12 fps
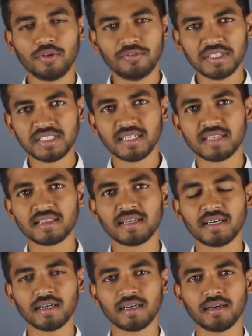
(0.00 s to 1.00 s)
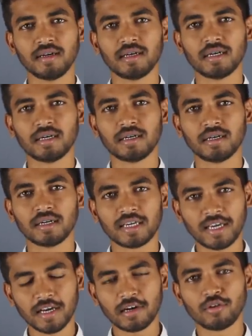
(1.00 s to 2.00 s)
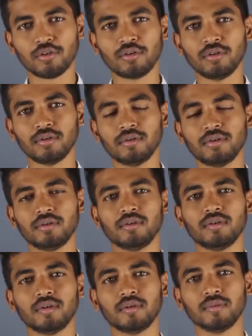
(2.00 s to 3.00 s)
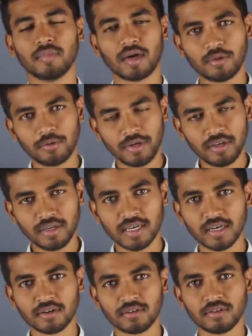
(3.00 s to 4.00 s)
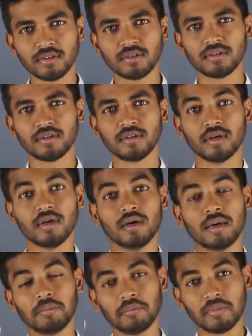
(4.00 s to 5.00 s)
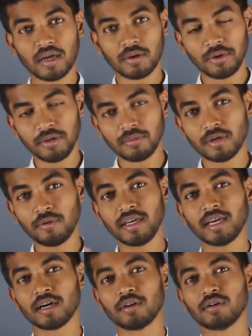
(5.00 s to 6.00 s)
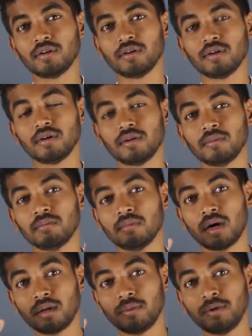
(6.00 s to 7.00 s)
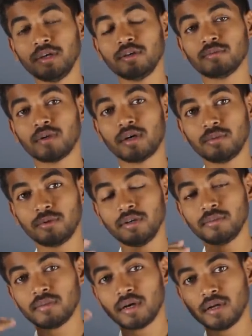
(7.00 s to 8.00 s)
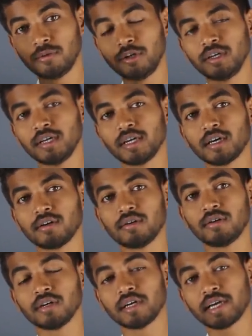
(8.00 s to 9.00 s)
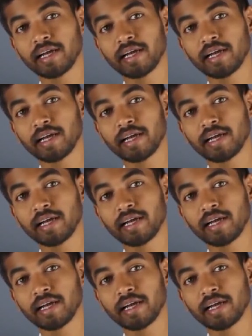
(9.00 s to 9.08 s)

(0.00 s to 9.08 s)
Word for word: ஒரு விஷயத்த கேட்கணும் மறுபடியும் கேட்கணும் மறுபடியும் மறுபடியும் கேட்கணும் மறுபடியும் மறுபடியும் மறுபடியும் கேட்கணும்